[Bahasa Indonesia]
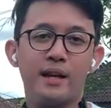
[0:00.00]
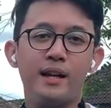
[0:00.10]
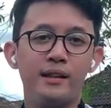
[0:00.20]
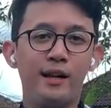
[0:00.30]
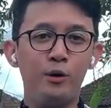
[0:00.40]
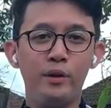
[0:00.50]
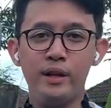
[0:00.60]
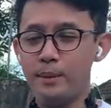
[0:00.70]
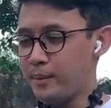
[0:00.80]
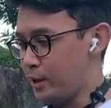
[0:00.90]
kalian tahu
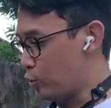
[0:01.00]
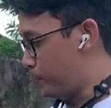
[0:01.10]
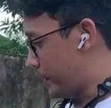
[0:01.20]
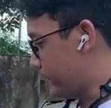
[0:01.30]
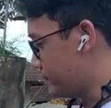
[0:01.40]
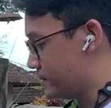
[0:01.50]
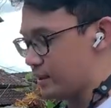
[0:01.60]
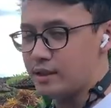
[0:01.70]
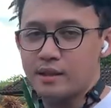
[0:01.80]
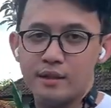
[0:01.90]
ini Mini Cooper
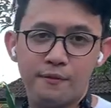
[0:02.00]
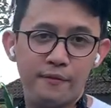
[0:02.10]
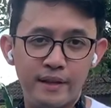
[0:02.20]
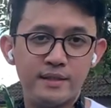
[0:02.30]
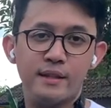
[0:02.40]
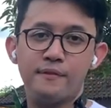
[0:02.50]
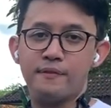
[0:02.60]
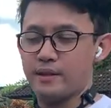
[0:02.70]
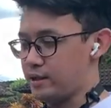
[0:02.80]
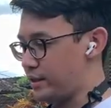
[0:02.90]
uh, facelift
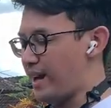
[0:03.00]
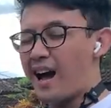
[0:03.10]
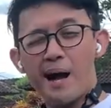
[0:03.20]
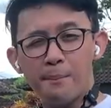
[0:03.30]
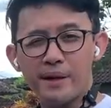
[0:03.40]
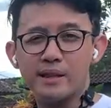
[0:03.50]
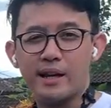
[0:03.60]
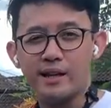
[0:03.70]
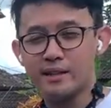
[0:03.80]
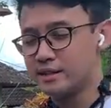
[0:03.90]
uh, yang hampir
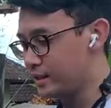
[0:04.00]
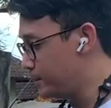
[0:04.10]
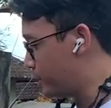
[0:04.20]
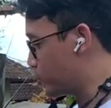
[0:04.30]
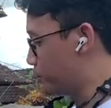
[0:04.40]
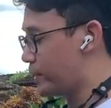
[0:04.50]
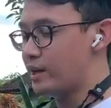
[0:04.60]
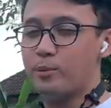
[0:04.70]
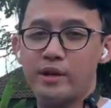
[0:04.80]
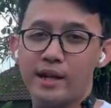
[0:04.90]
terakhir. Jadi Mini Cooper
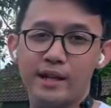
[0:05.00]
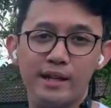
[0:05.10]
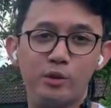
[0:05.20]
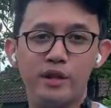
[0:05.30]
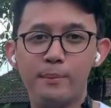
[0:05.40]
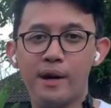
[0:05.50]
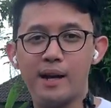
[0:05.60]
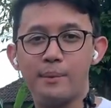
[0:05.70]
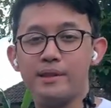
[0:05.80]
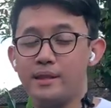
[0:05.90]
di model ini itu dia
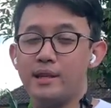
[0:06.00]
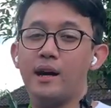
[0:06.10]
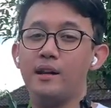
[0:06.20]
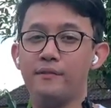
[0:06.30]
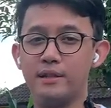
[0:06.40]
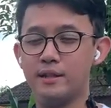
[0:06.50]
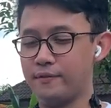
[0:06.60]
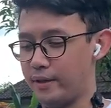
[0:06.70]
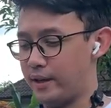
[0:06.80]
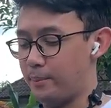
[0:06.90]
mengalami tiga kali facelift
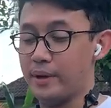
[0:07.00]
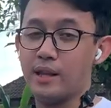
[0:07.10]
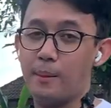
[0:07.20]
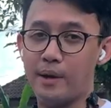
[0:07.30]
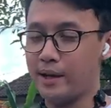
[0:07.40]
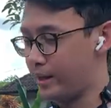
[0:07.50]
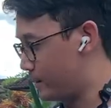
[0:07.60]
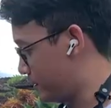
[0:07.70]
ya. Yang pertama yang,